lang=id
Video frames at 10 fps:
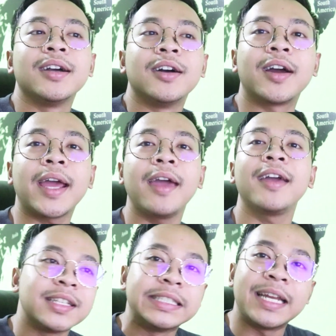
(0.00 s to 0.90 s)
Oke, okay,
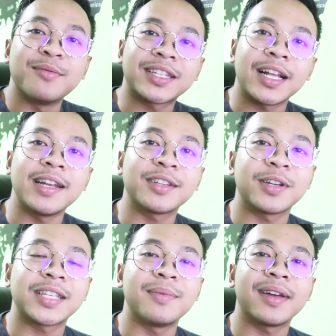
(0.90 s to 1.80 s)
jadi buat kalian yang suka
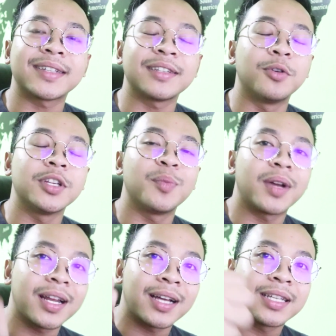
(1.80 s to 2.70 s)
sama reaction gue, jangan
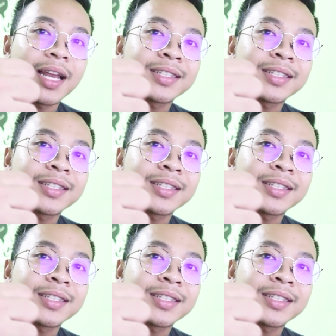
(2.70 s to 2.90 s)
lupa kalian kasih like.